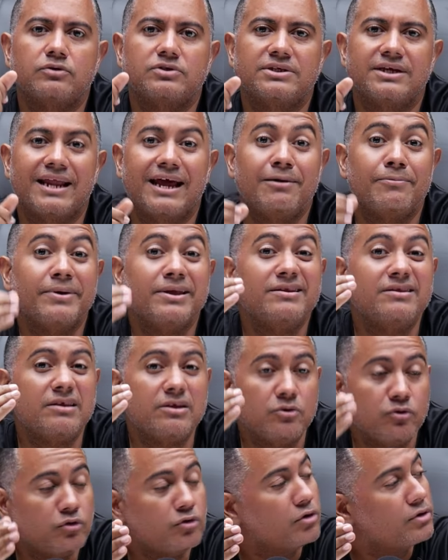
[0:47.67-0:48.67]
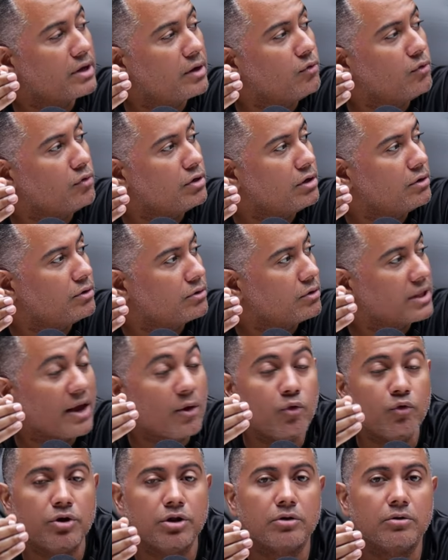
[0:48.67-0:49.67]
será el 21 de, julio, de
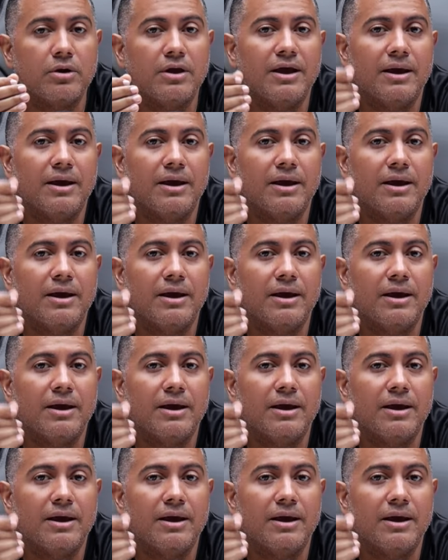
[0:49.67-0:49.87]
junio,